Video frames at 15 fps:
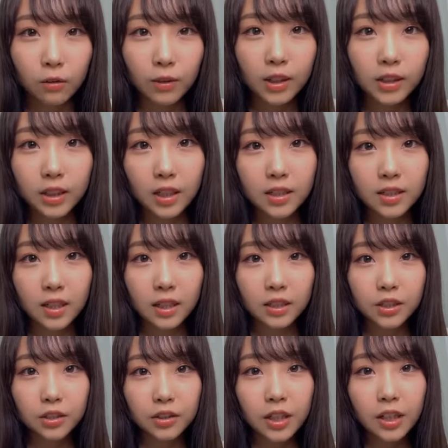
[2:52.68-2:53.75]
ワンチャン
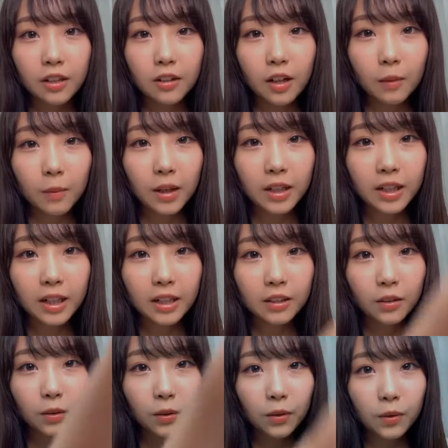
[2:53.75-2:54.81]
参集できるかもありが
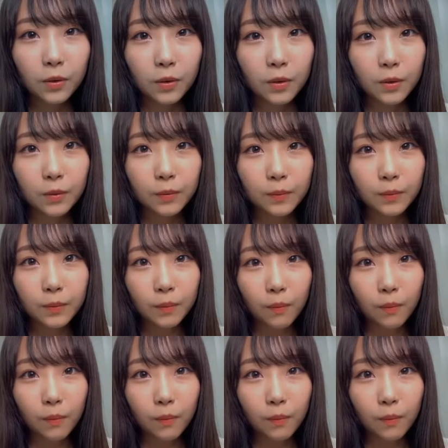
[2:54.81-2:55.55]
とう